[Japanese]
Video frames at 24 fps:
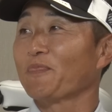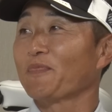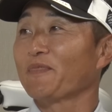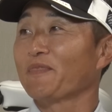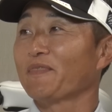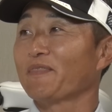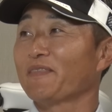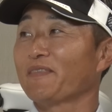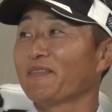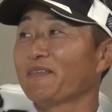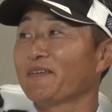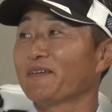
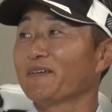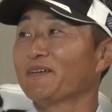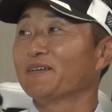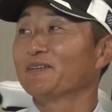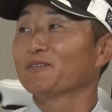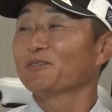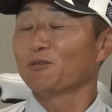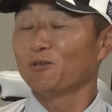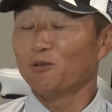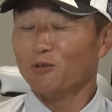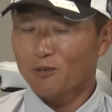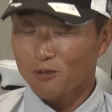遠くへと
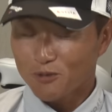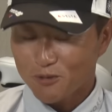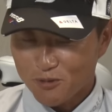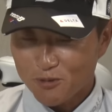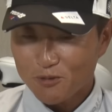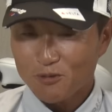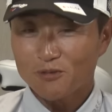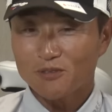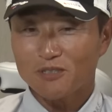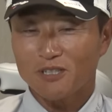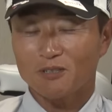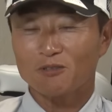ね遠く
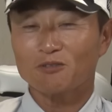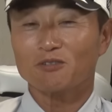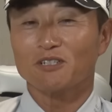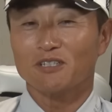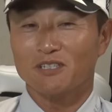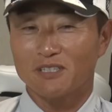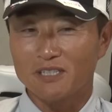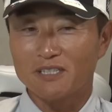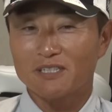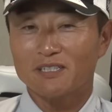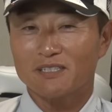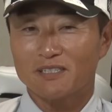飛んだ時
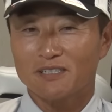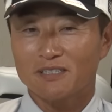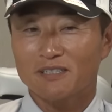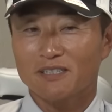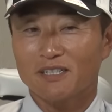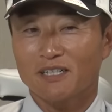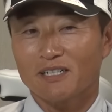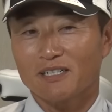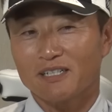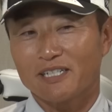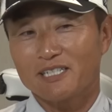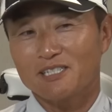に、うん、
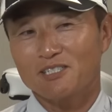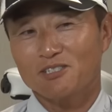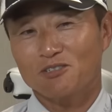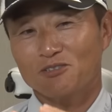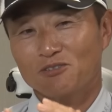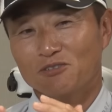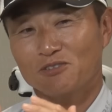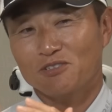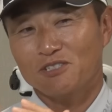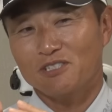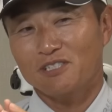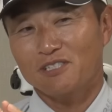なんか練
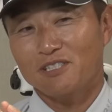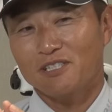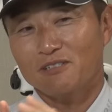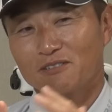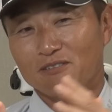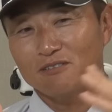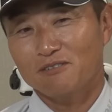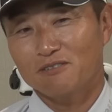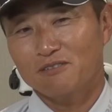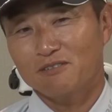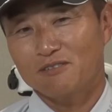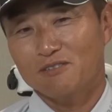習行って
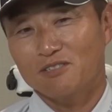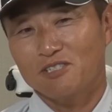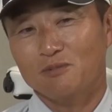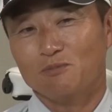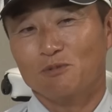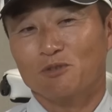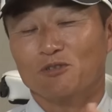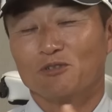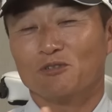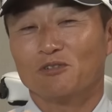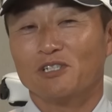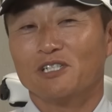る地
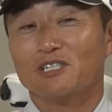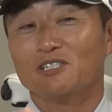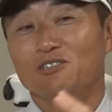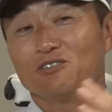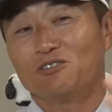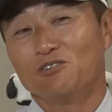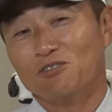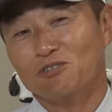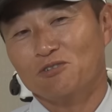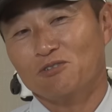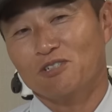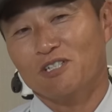元の練
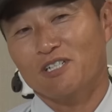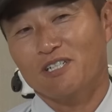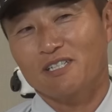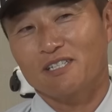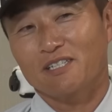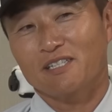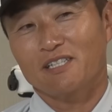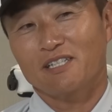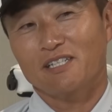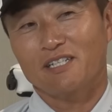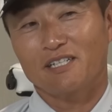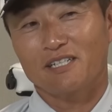習場があっ
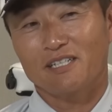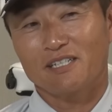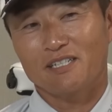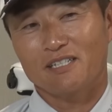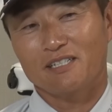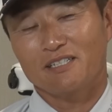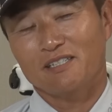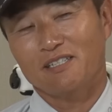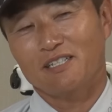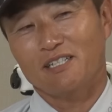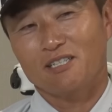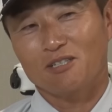て
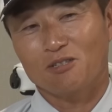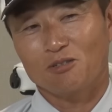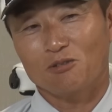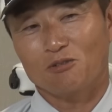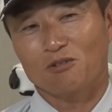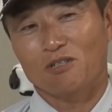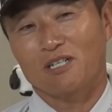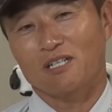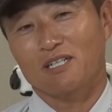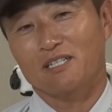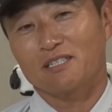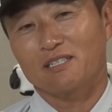
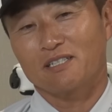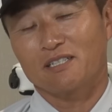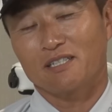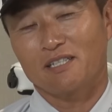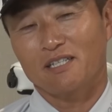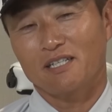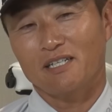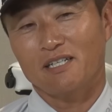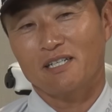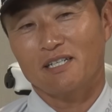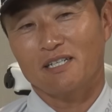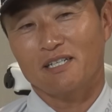ネットがあっ
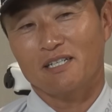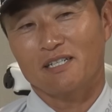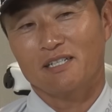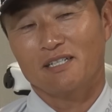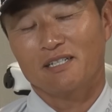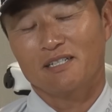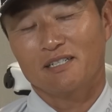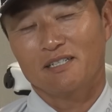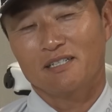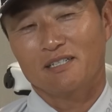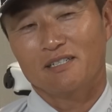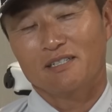て
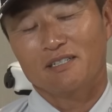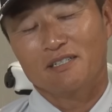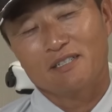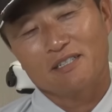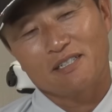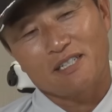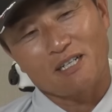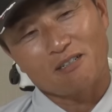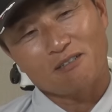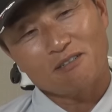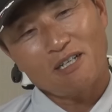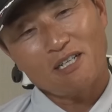
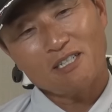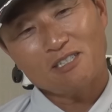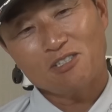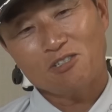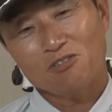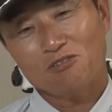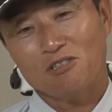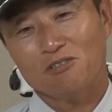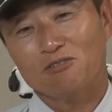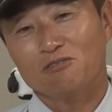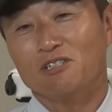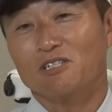
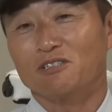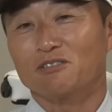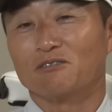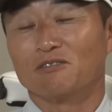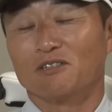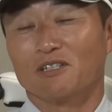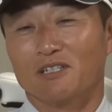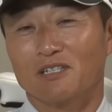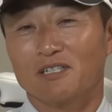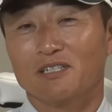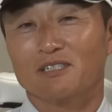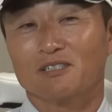180ヤードぐらいだったの
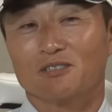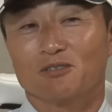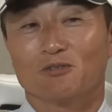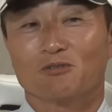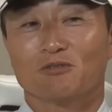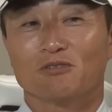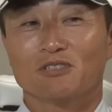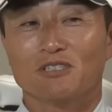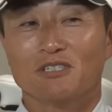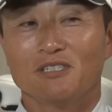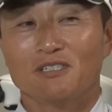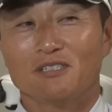かなそ
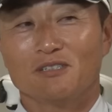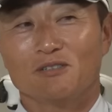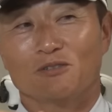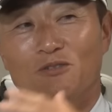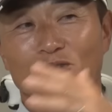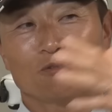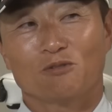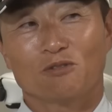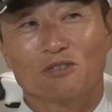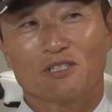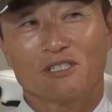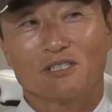こに
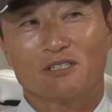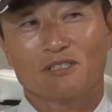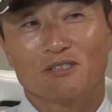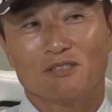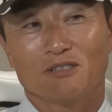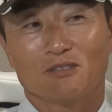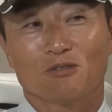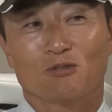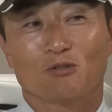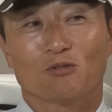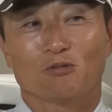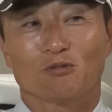こ
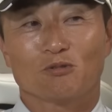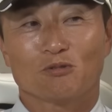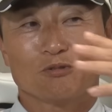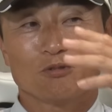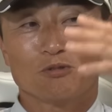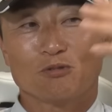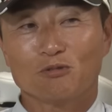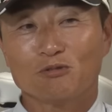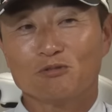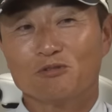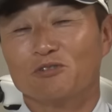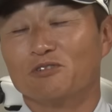う、と
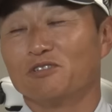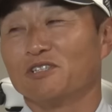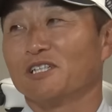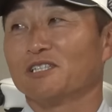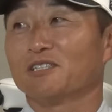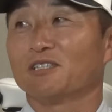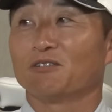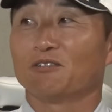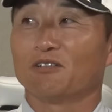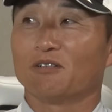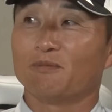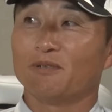届くようになっ
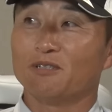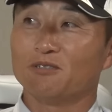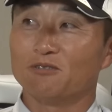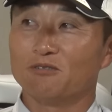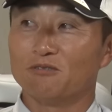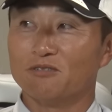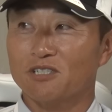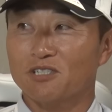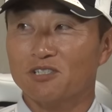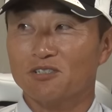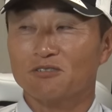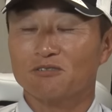たのがまず
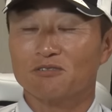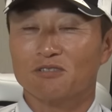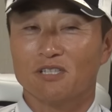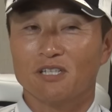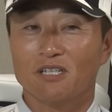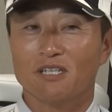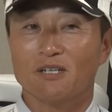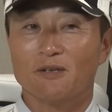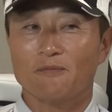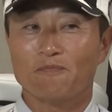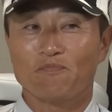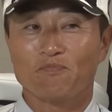嬉しく
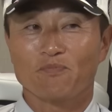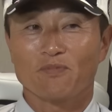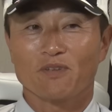て、